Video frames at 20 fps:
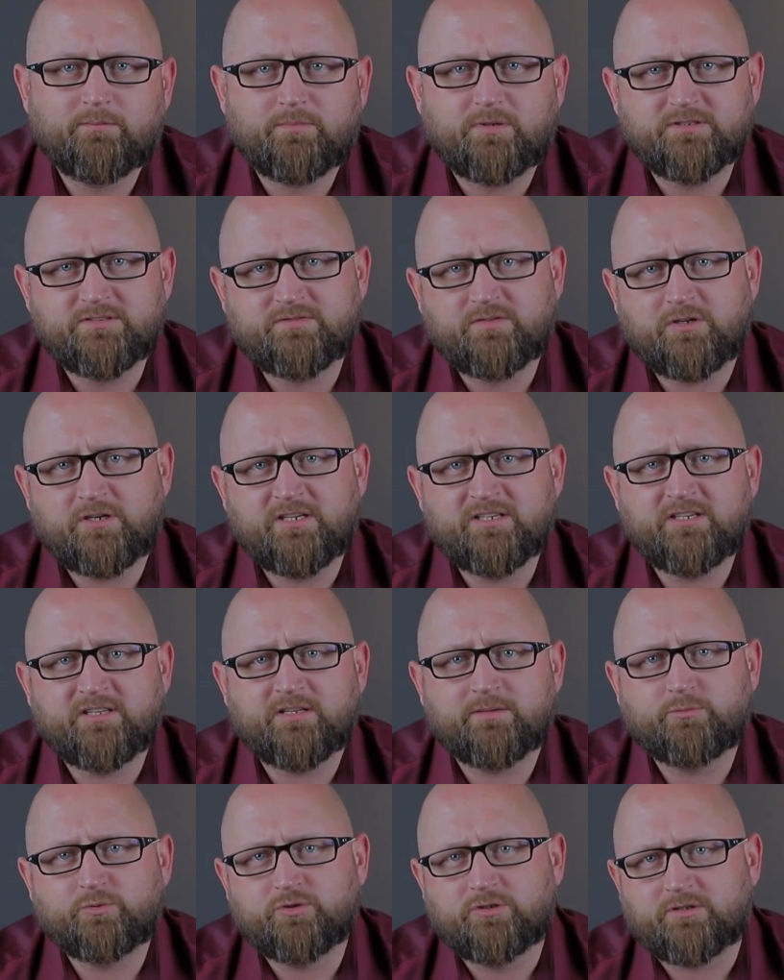Pozwolenie
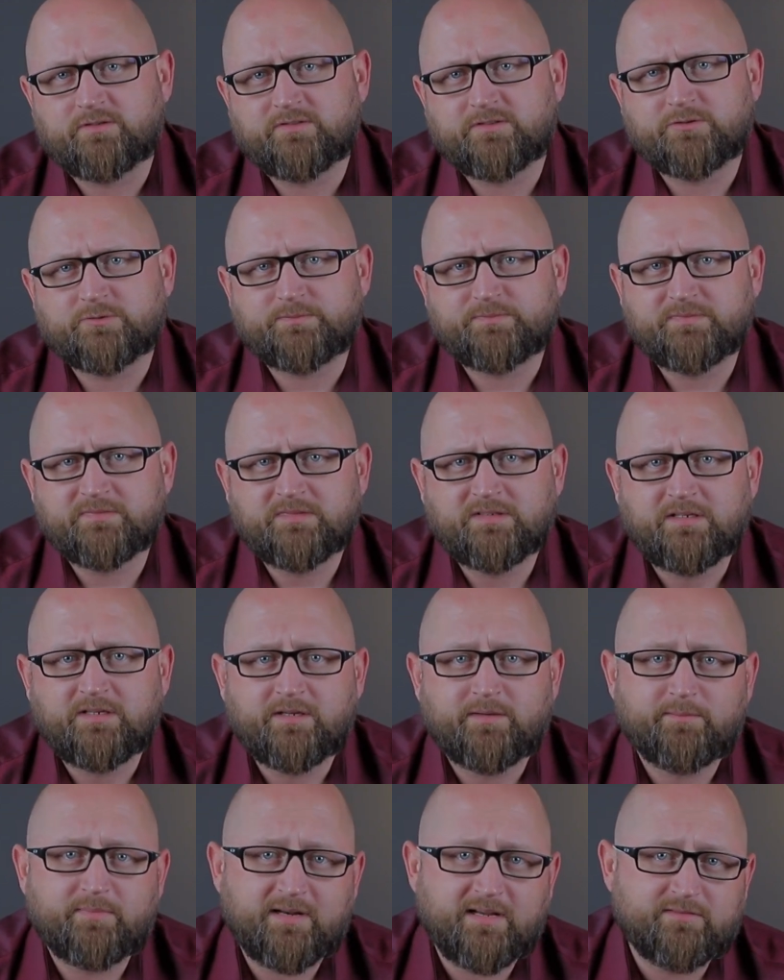na budowę.
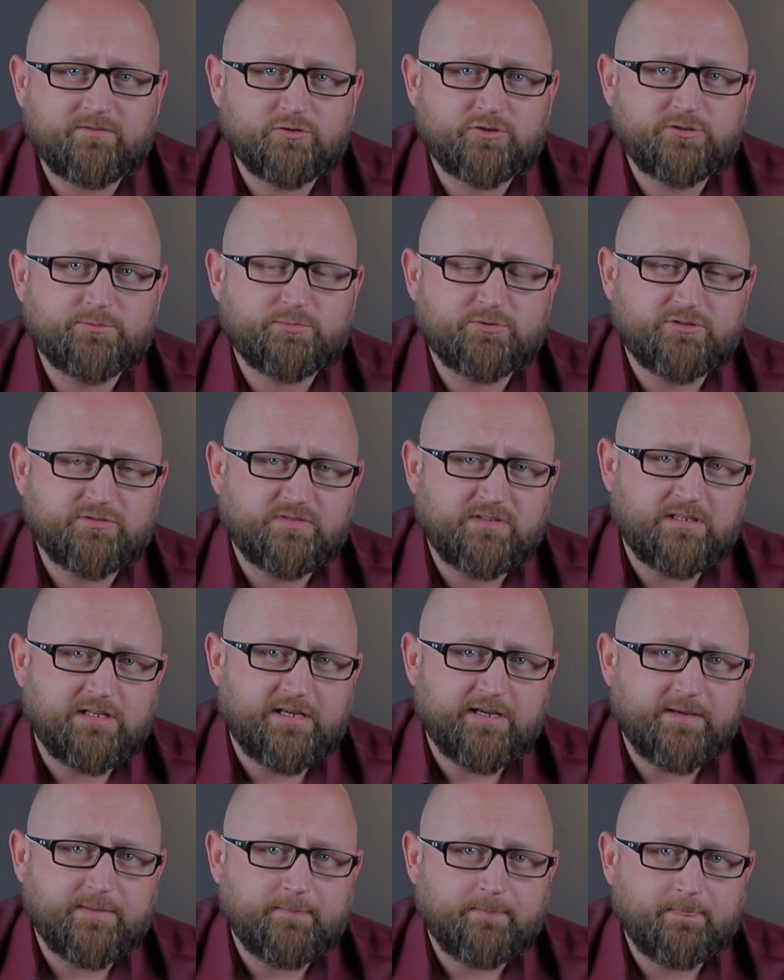Prawo czy
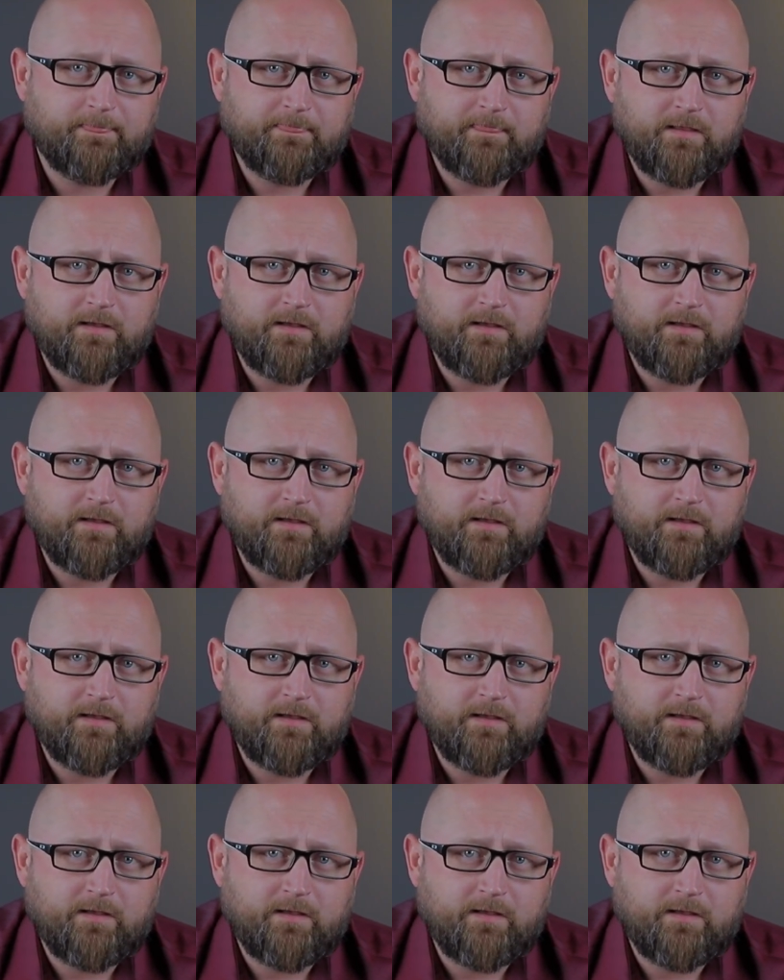przywilej?